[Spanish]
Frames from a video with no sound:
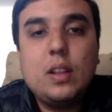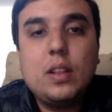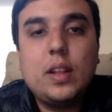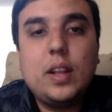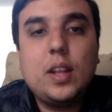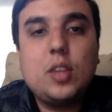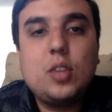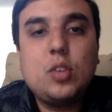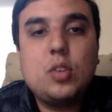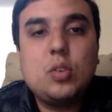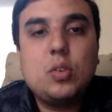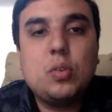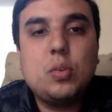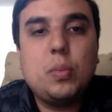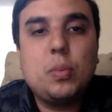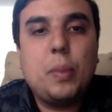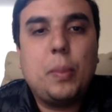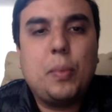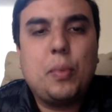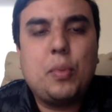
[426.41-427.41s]
De
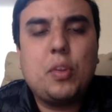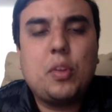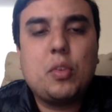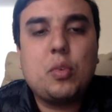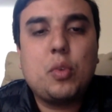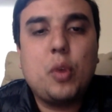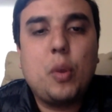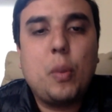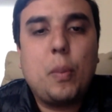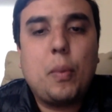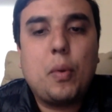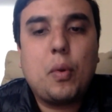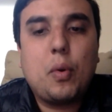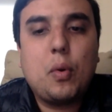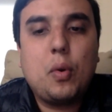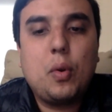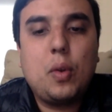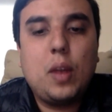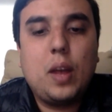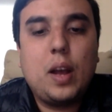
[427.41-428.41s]
hecho, me puse a estudiar un
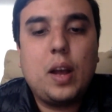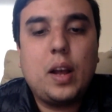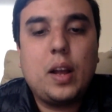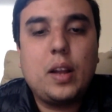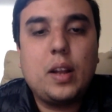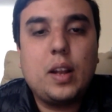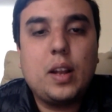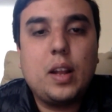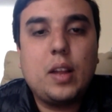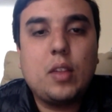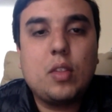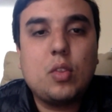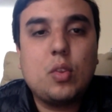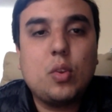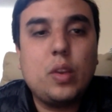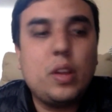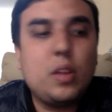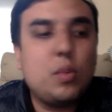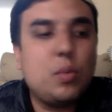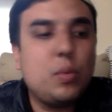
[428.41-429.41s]
poco la, la
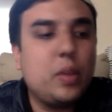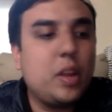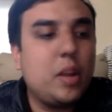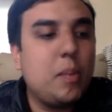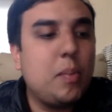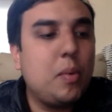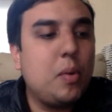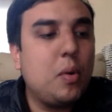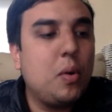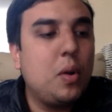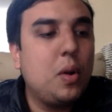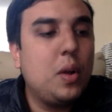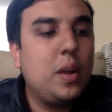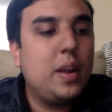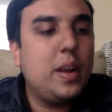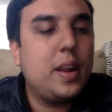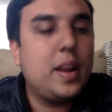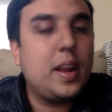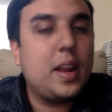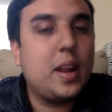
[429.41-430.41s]
historia. Es un equipo
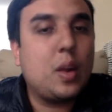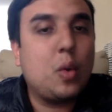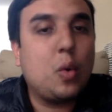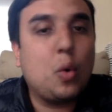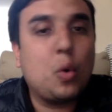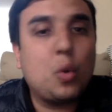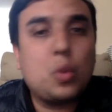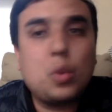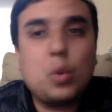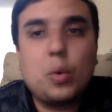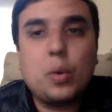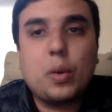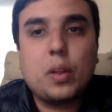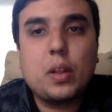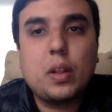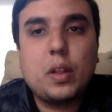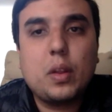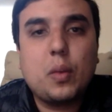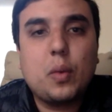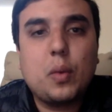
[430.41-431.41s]
eh, corto,
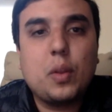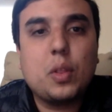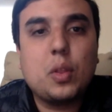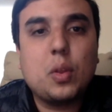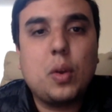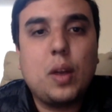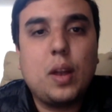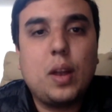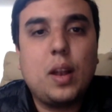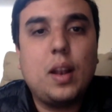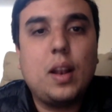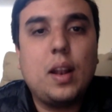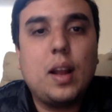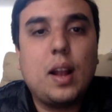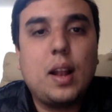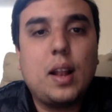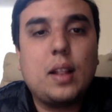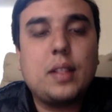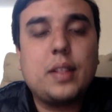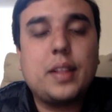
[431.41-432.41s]
¿verdad? En cuanto al,
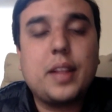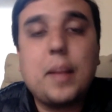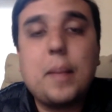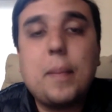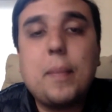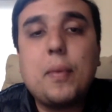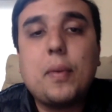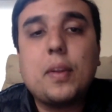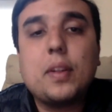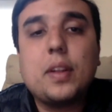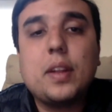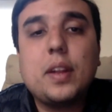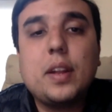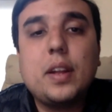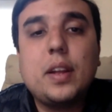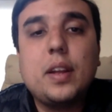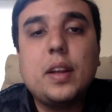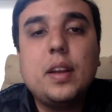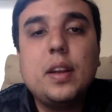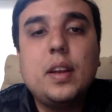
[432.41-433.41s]
al tiempo que
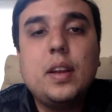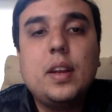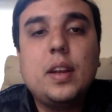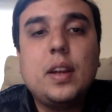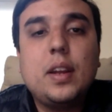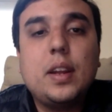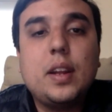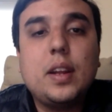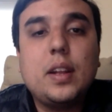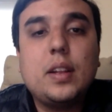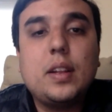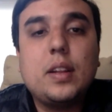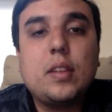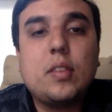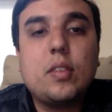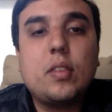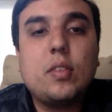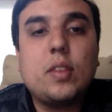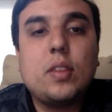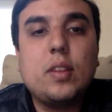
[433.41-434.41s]
tiene de
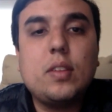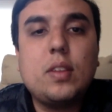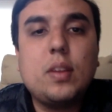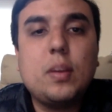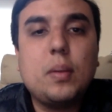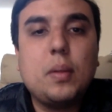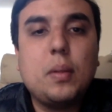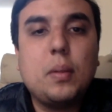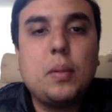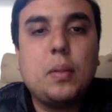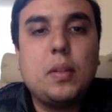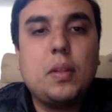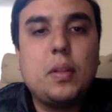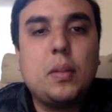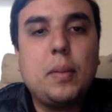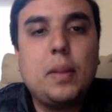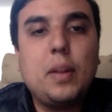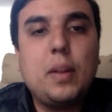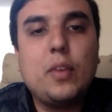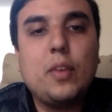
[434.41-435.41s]
existencia, de
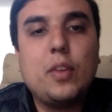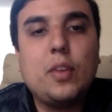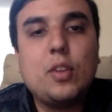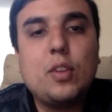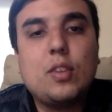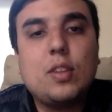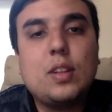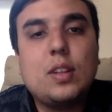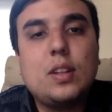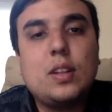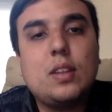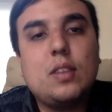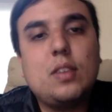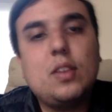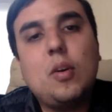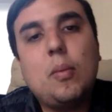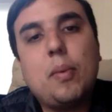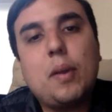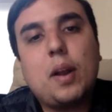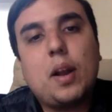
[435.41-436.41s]

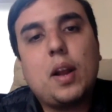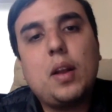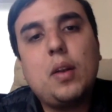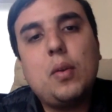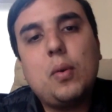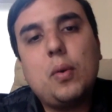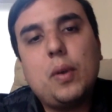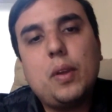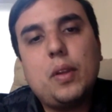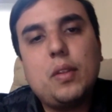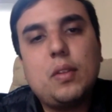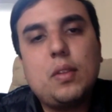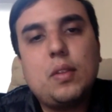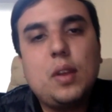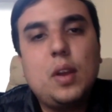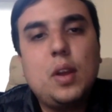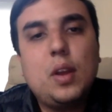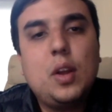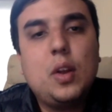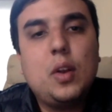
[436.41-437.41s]
1975 para acá, no es,
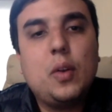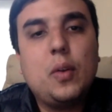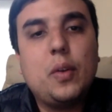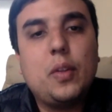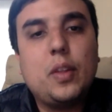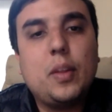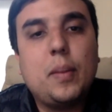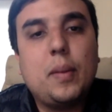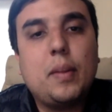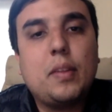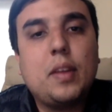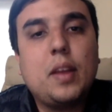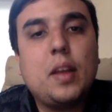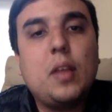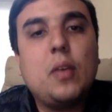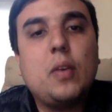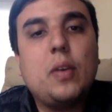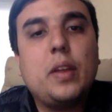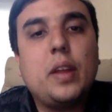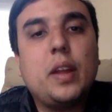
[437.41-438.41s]
no es
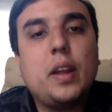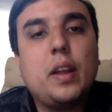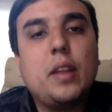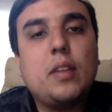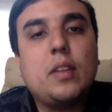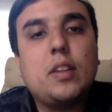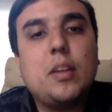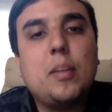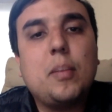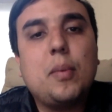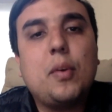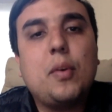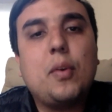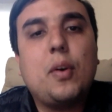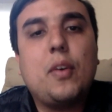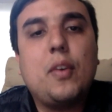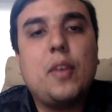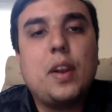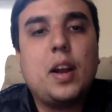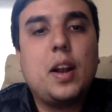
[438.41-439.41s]
demasiado. Y en ese
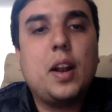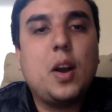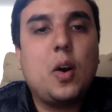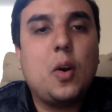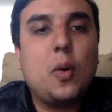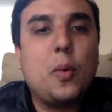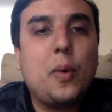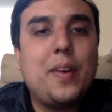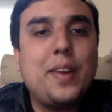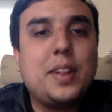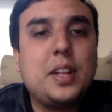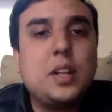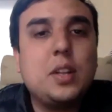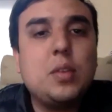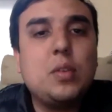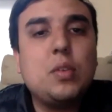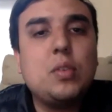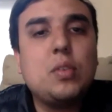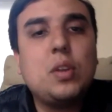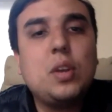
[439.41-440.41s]
tiempo haber ganado nueve
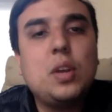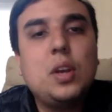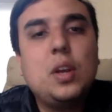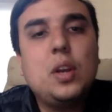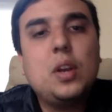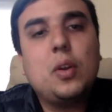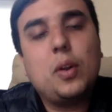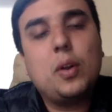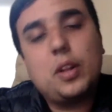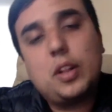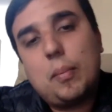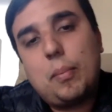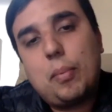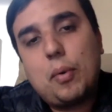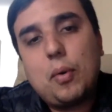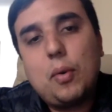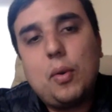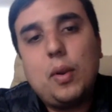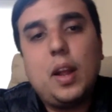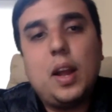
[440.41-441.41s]
títulos, creo que
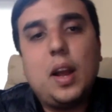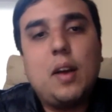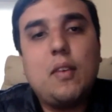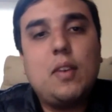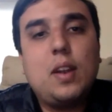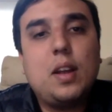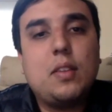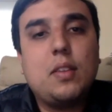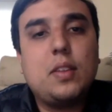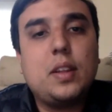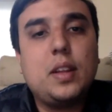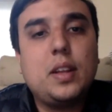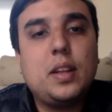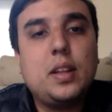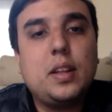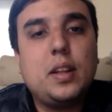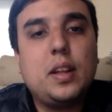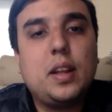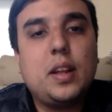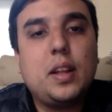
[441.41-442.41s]
tampoco le habla
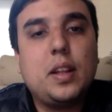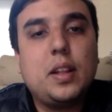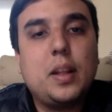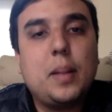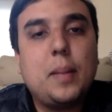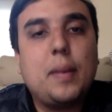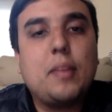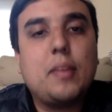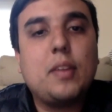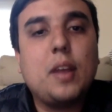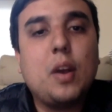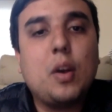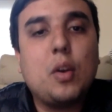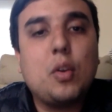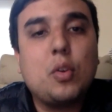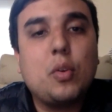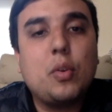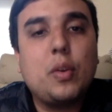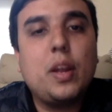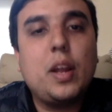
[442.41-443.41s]
así
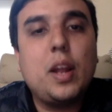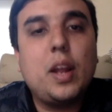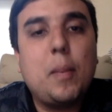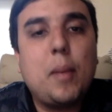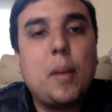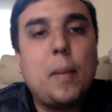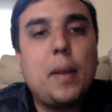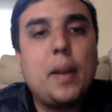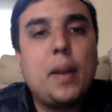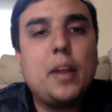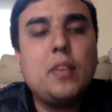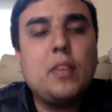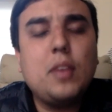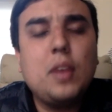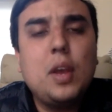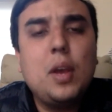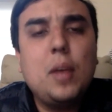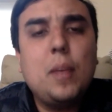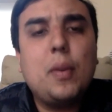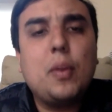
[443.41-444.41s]
demasiado sobre el
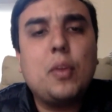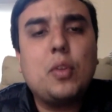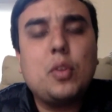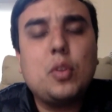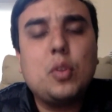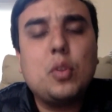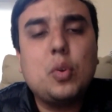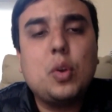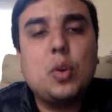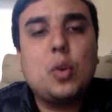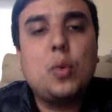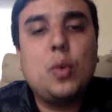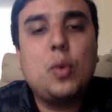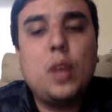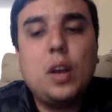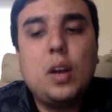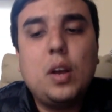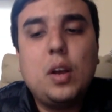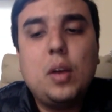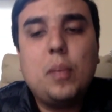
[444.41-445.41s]
palmarés pero sin duda
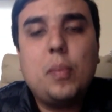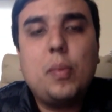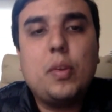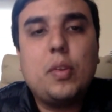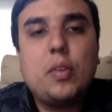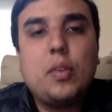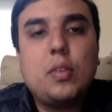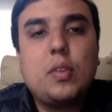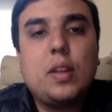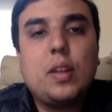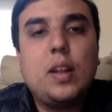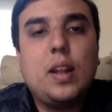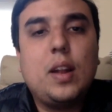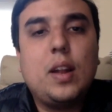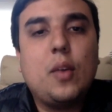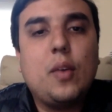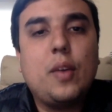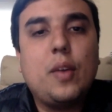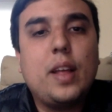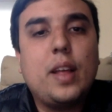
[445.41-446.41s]
alguna, pues
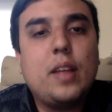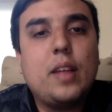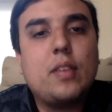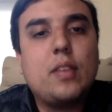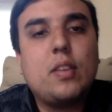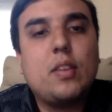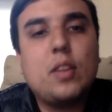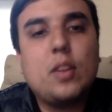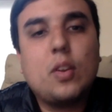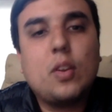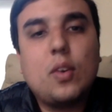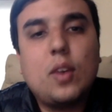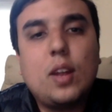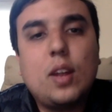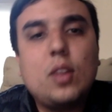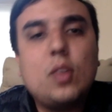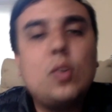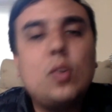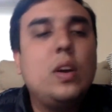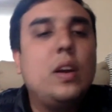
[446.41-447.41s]
la novedad es Cristiano
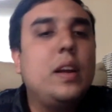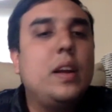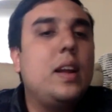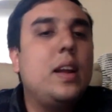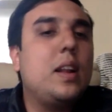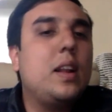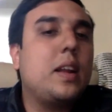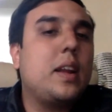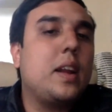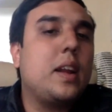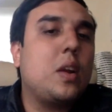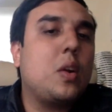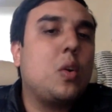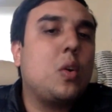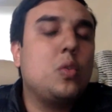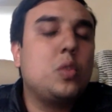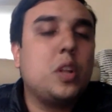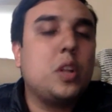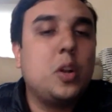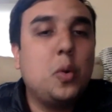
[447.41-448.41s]
Ronaldo, el que
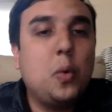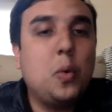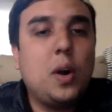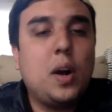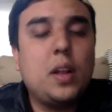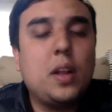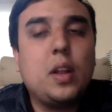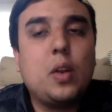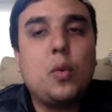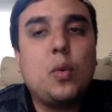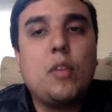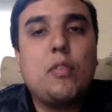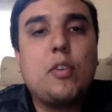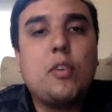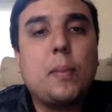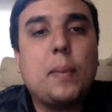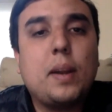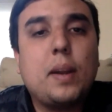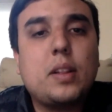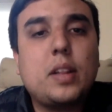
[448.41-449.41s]
continúa de alguna
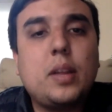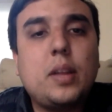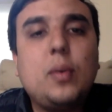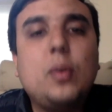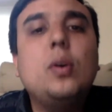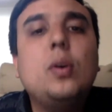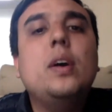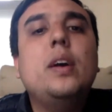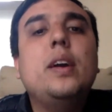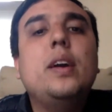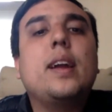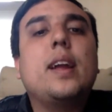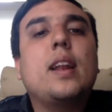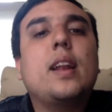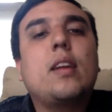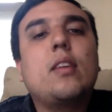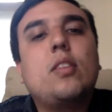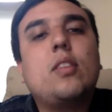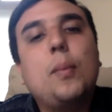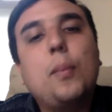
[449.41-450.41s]
forma activo, en
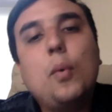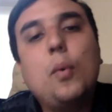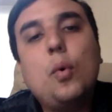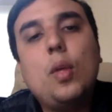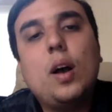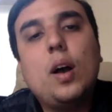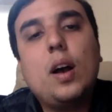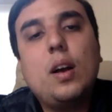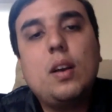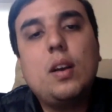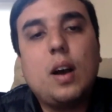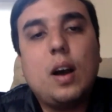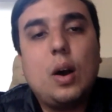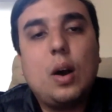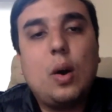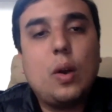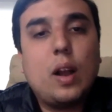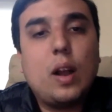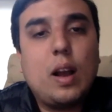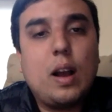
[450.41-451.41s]
el que se muda
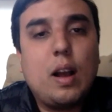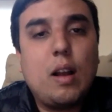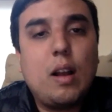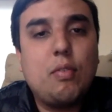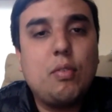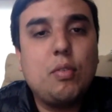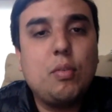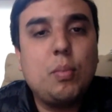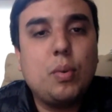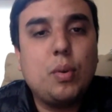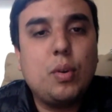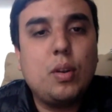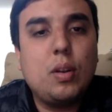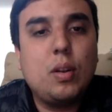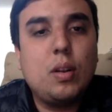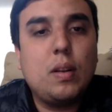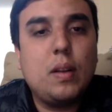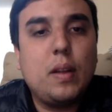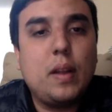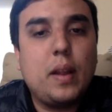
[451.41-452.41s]
ahora al
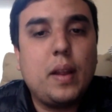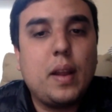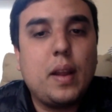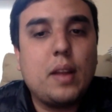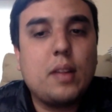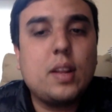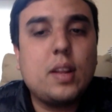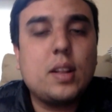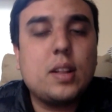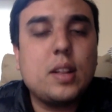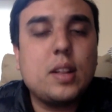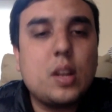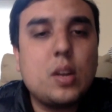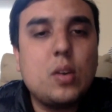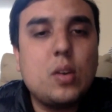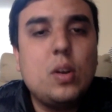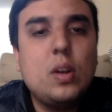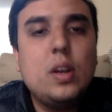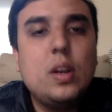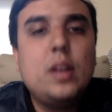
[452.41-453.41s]
fútbol eh,
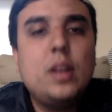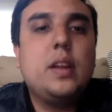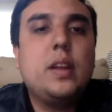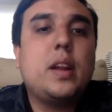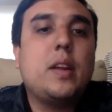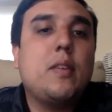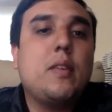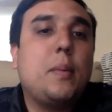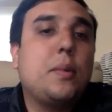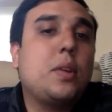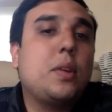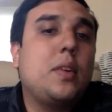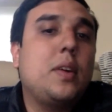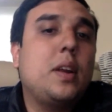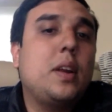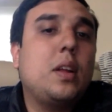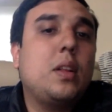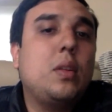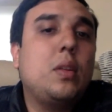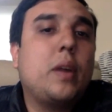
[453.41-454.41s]
asiático y que vamos a
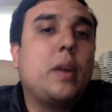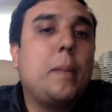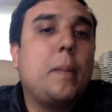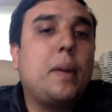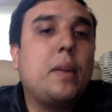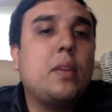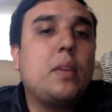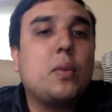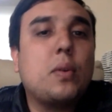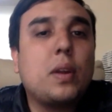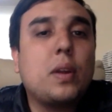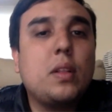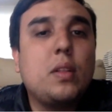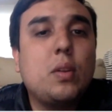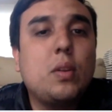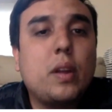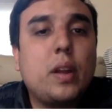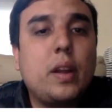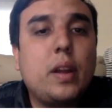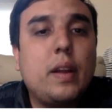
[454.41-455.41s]
ver qué es lo que pasa o qué es
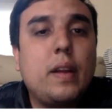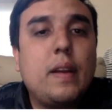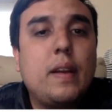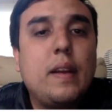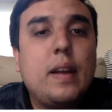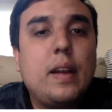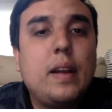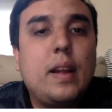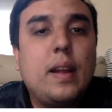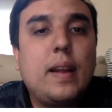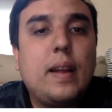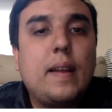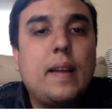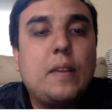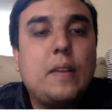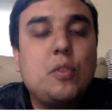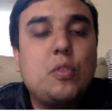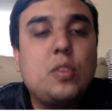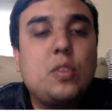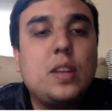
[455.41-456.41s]
lo que
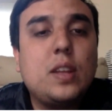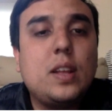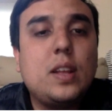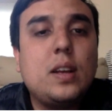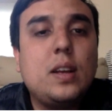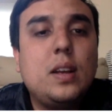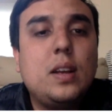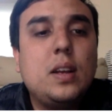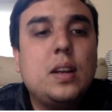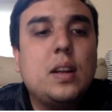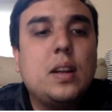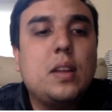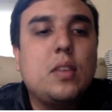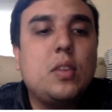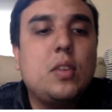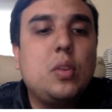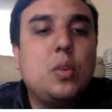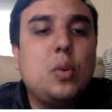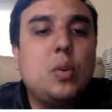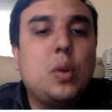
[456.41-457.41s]
eh, suceda, que
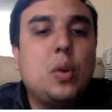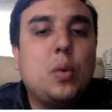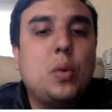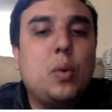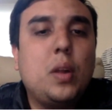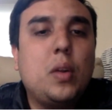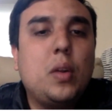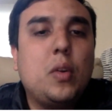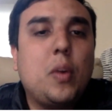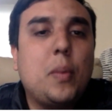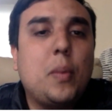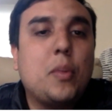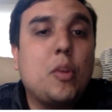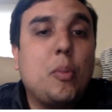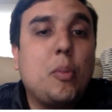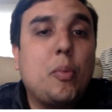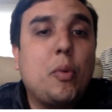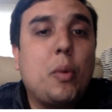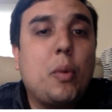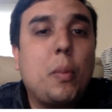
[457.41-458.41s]
sin duda alguna no vamos
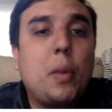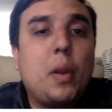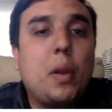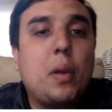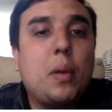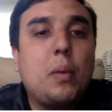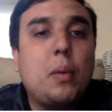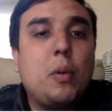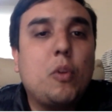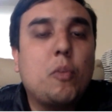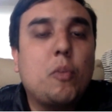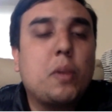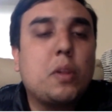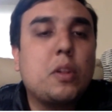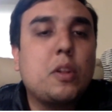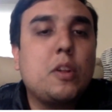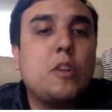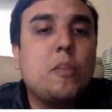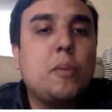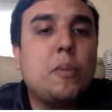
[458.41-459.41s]
a poder ver los
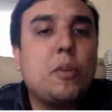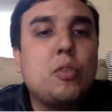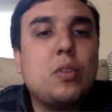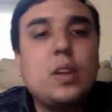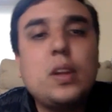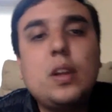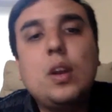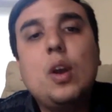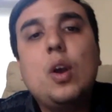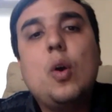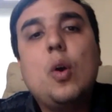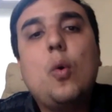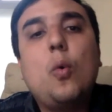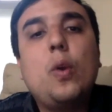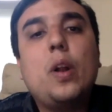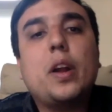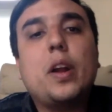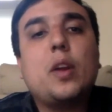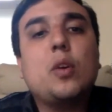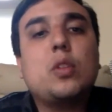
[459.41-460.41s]
partidos, pero sí
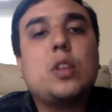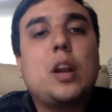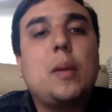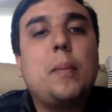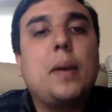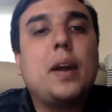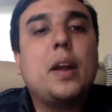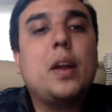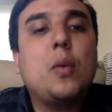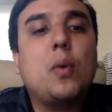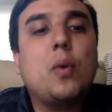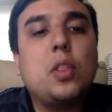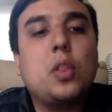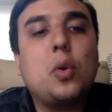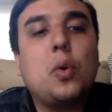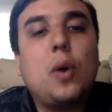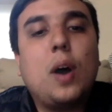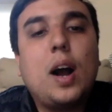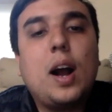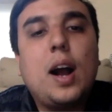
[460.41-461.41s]
una que otra imagen
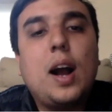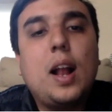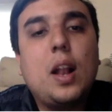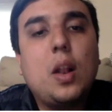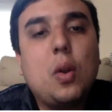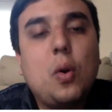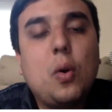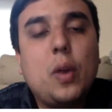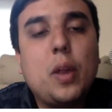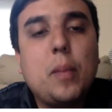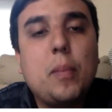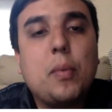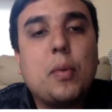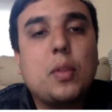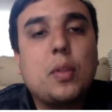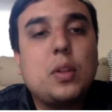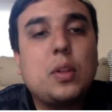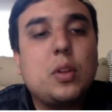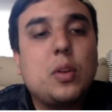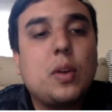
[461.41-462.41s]
cuando haga algo
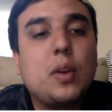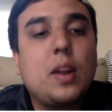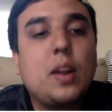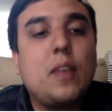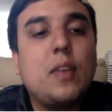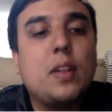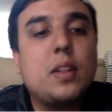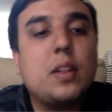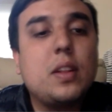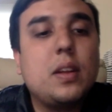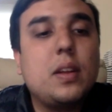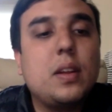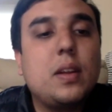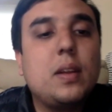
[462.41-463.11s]
importante o relevante.